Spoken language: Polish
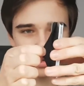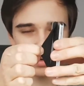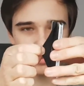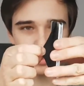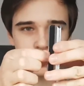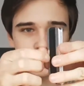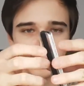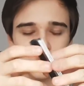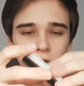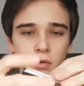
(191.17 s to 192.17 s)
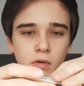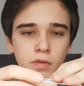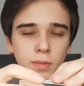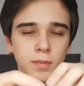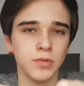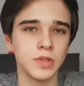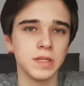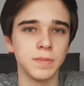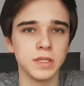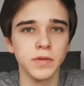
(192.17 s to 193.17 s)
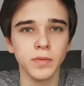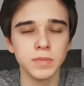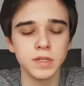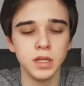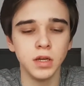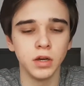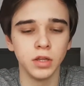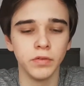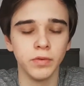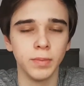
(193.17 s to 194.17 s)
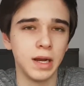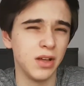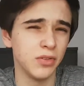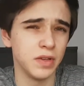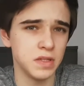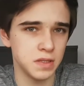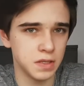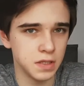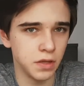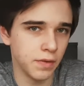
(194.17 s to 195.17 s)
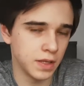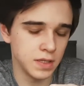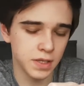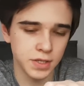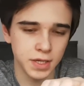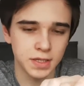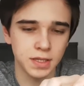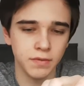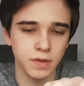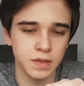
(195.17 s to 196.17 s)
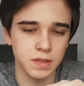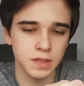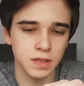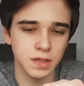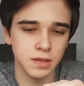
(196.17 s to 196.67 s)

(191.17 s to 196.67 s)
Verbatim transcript: U mnie to jest materiałowa, mam jeszcze zapasową silikonową, ale ona jest zdecydowanie za ciasna, więc e,